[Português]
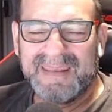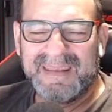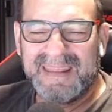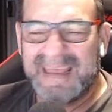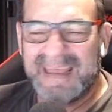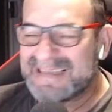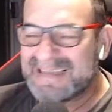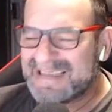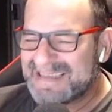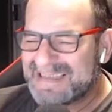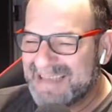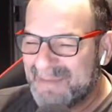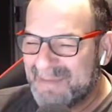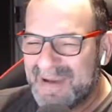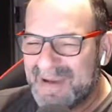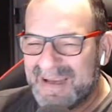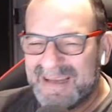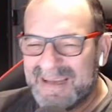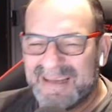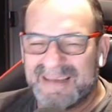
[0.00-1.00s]
Essa
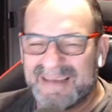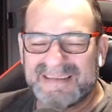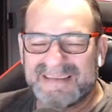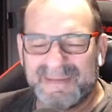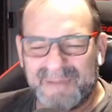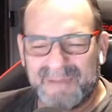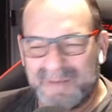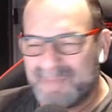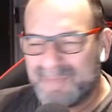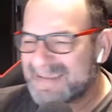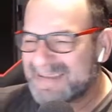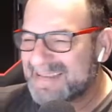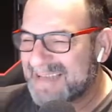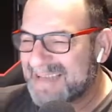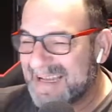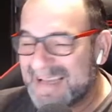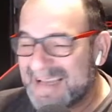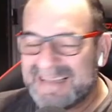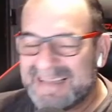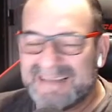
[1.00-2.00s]
semana, semana
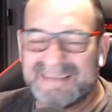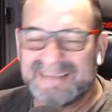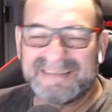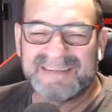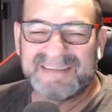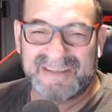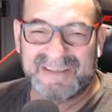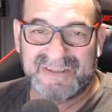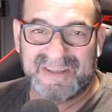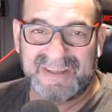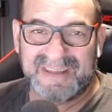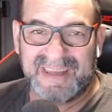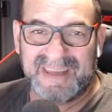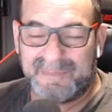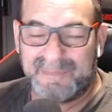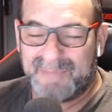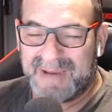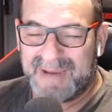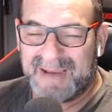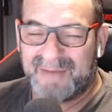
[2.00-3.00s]
passada, você já
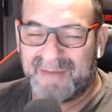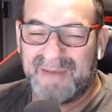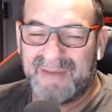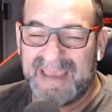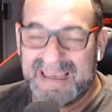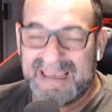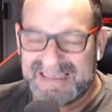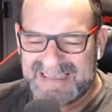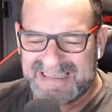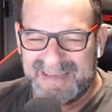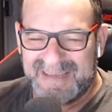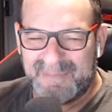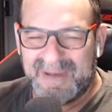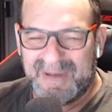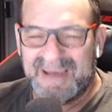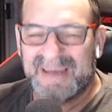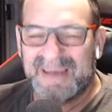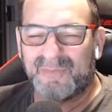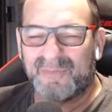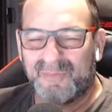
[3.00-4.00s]
teria pago. Essa
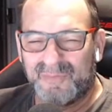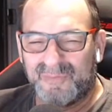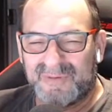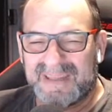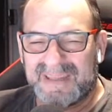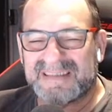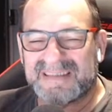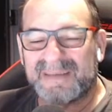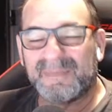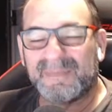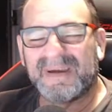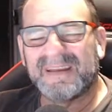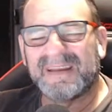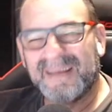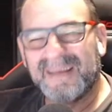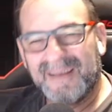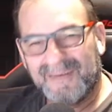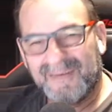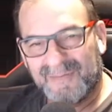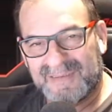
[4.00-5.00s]
semana, com o lucro dessa semana,
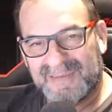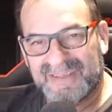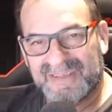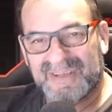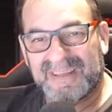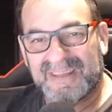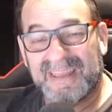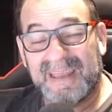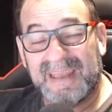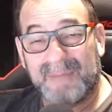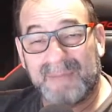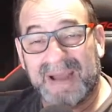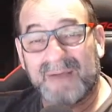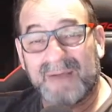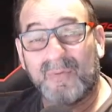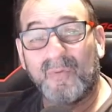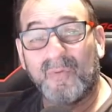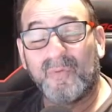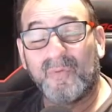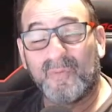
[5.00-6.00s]
você já teria
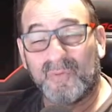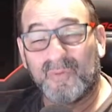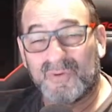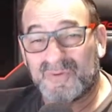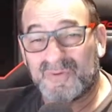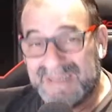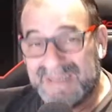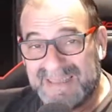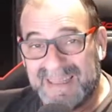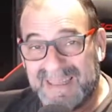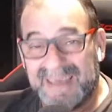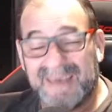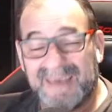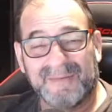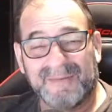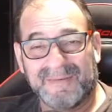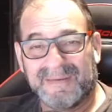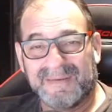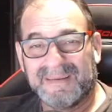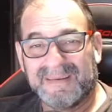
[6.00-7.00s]
pago o curso inteiro.